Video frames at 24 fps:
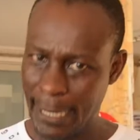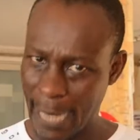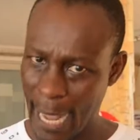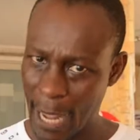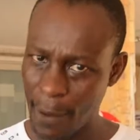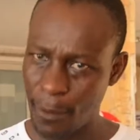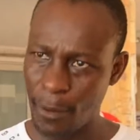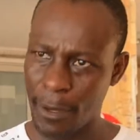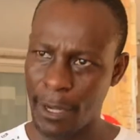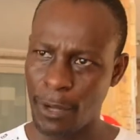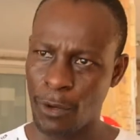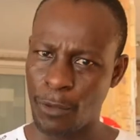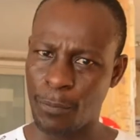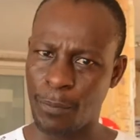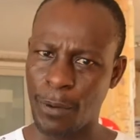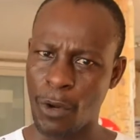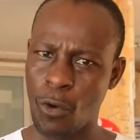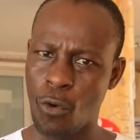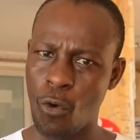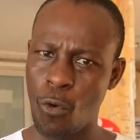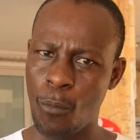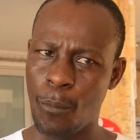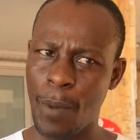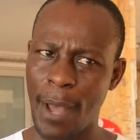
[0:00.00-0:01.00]
Claro que nos
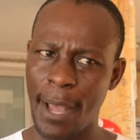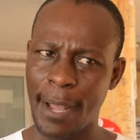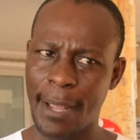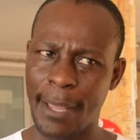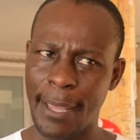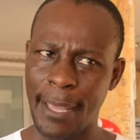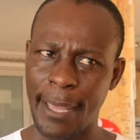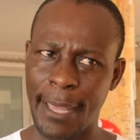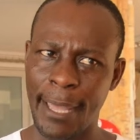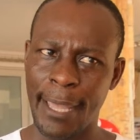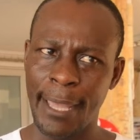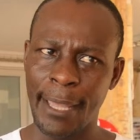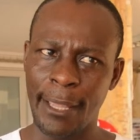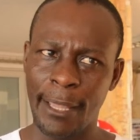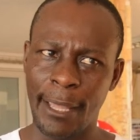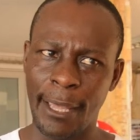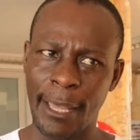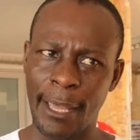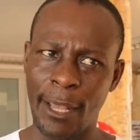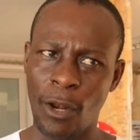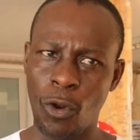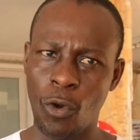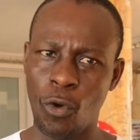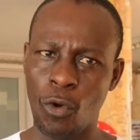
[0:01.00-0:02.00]
preocupa que
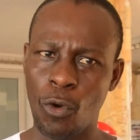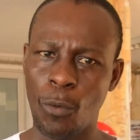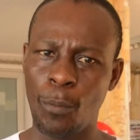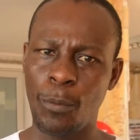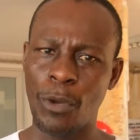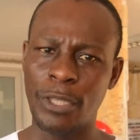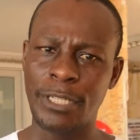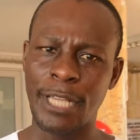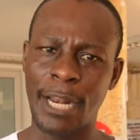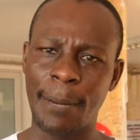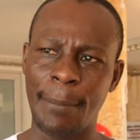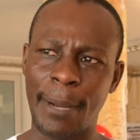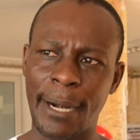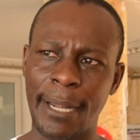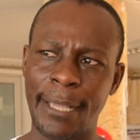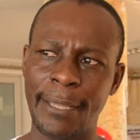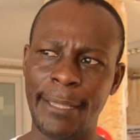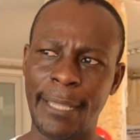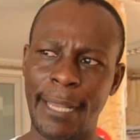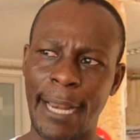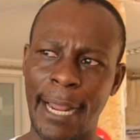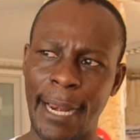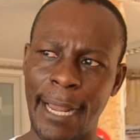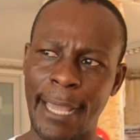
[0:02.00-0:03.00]
eh, los grupos al
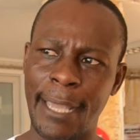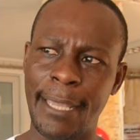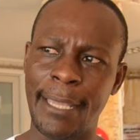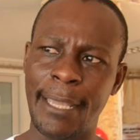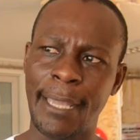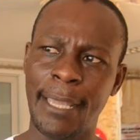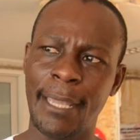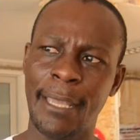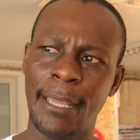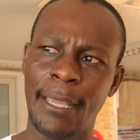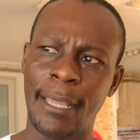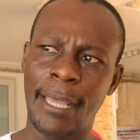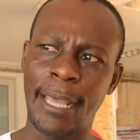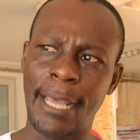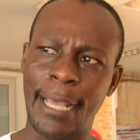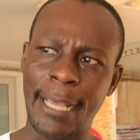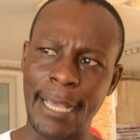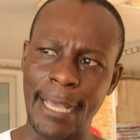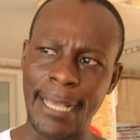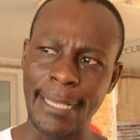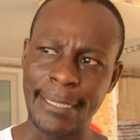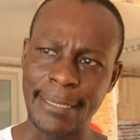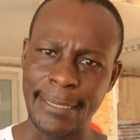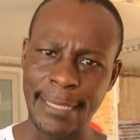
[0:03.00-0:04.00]
margen de la ley
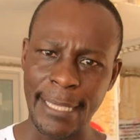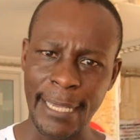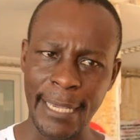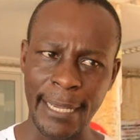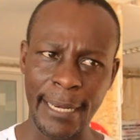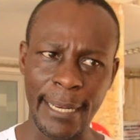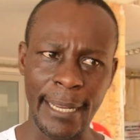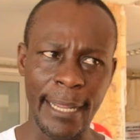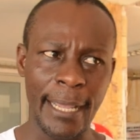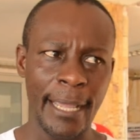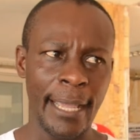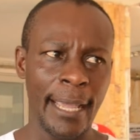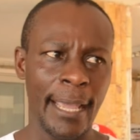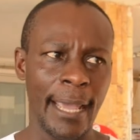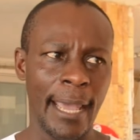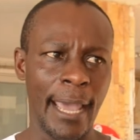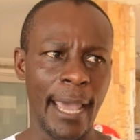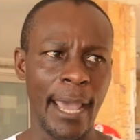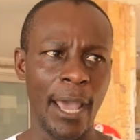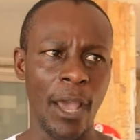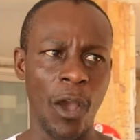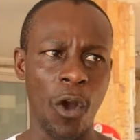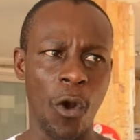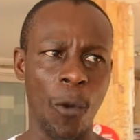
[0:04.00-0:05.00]
eh, estén
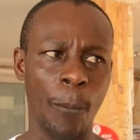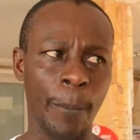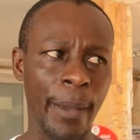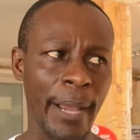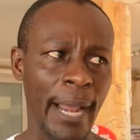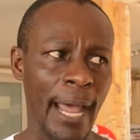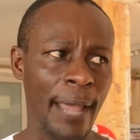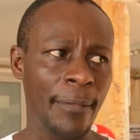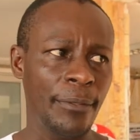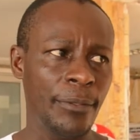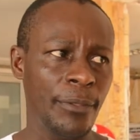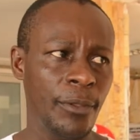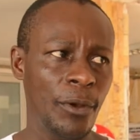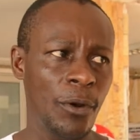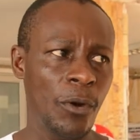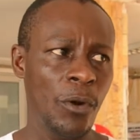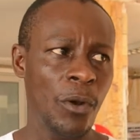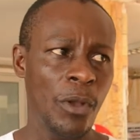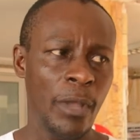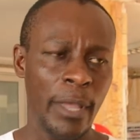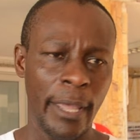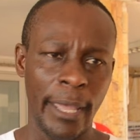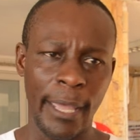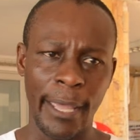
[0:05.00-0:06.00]
eh,
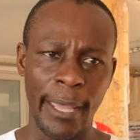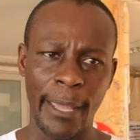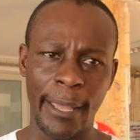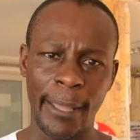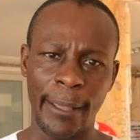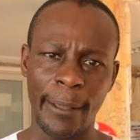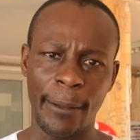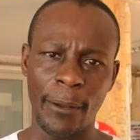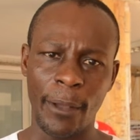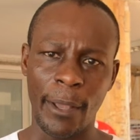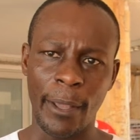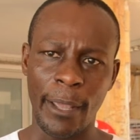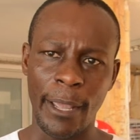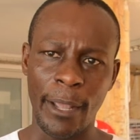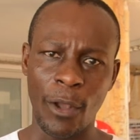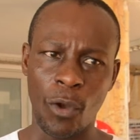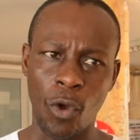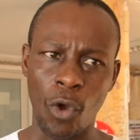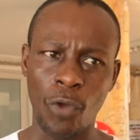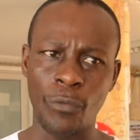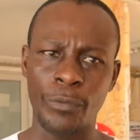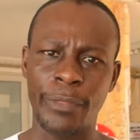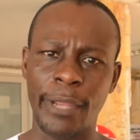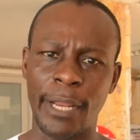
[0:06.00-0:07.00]
operando en
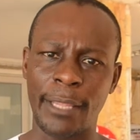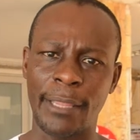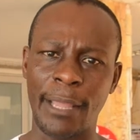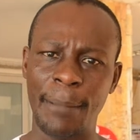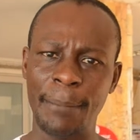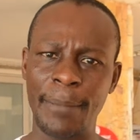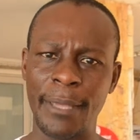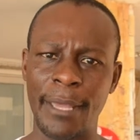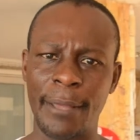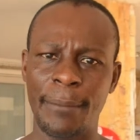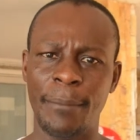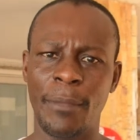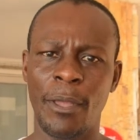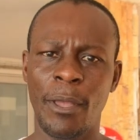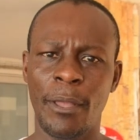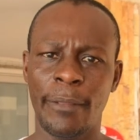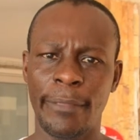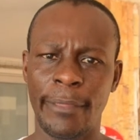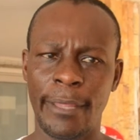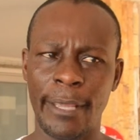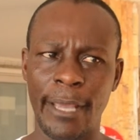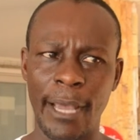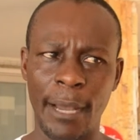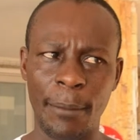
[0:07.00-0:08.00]
contra también,
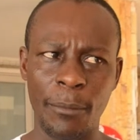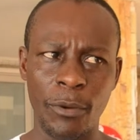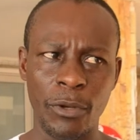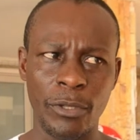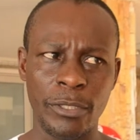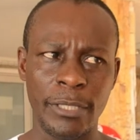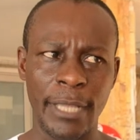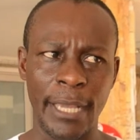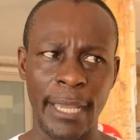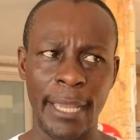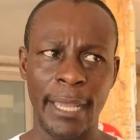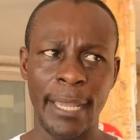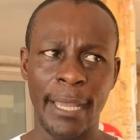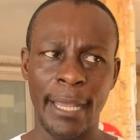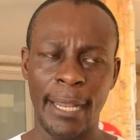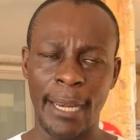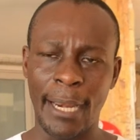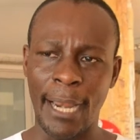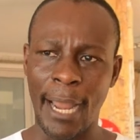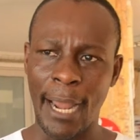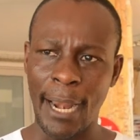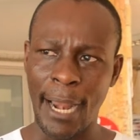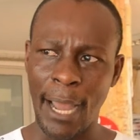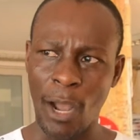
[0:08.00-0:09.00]
digamos, de
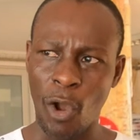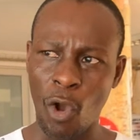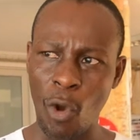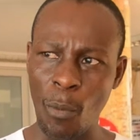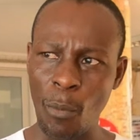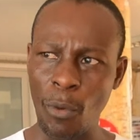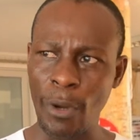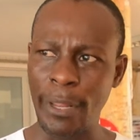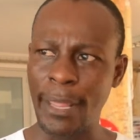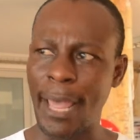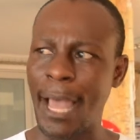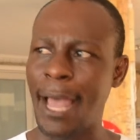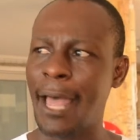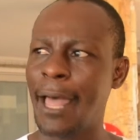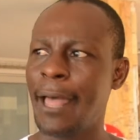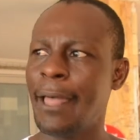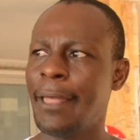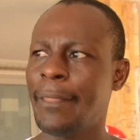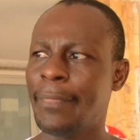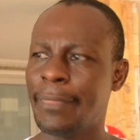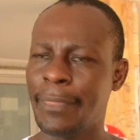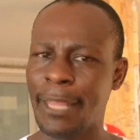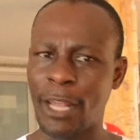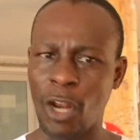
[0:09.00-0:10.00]
la, comunidad,
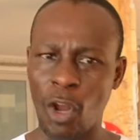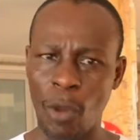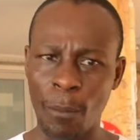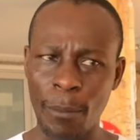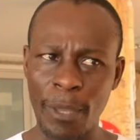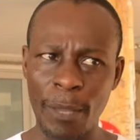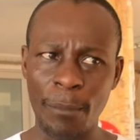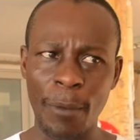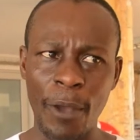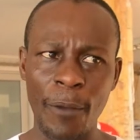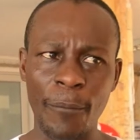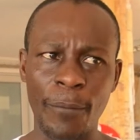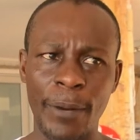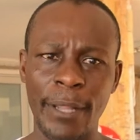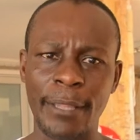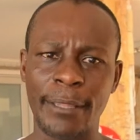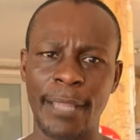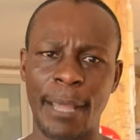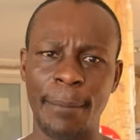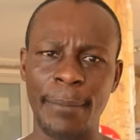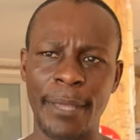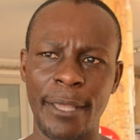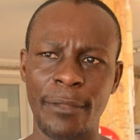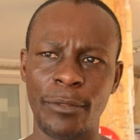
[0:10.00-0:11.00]
de los mismos
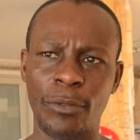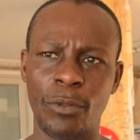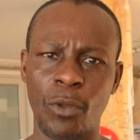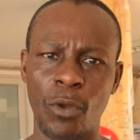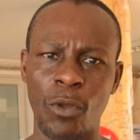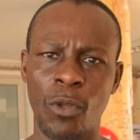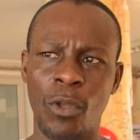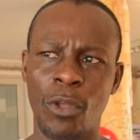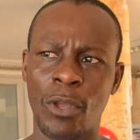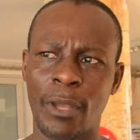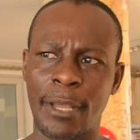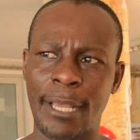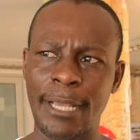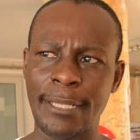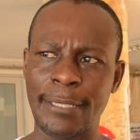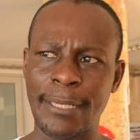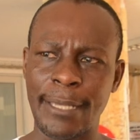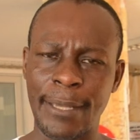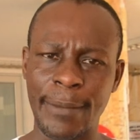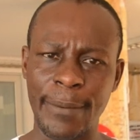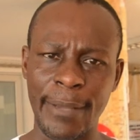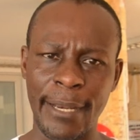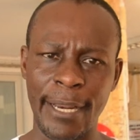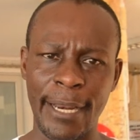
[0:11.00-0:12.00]
enfrentamientos que
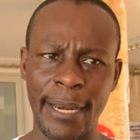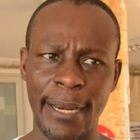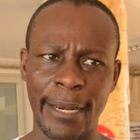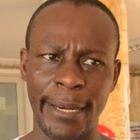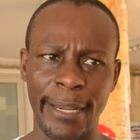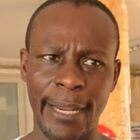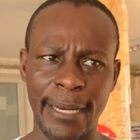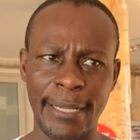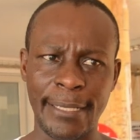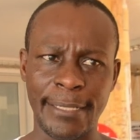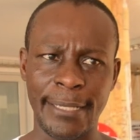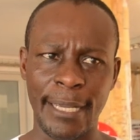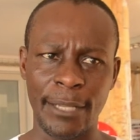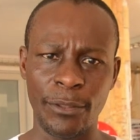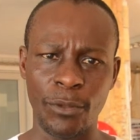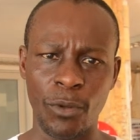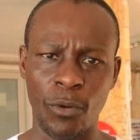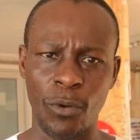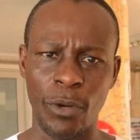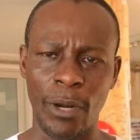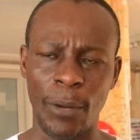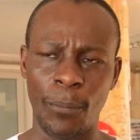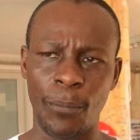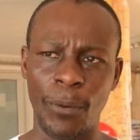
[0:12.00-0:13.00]
se vienen
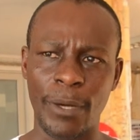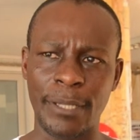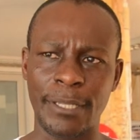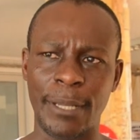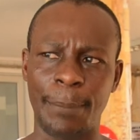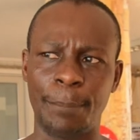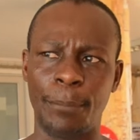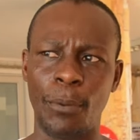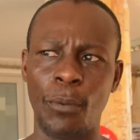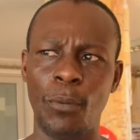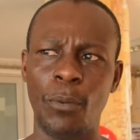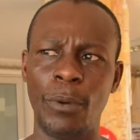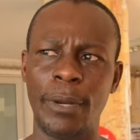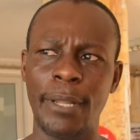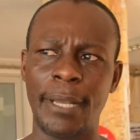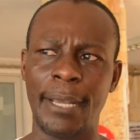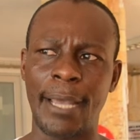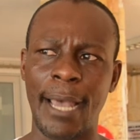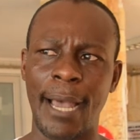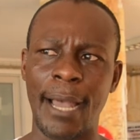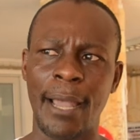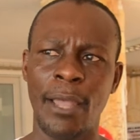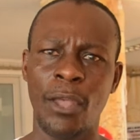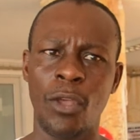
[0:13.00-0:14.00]
realizando con la fuerza
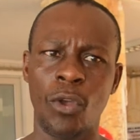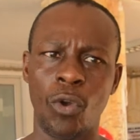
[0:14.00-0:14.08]
pública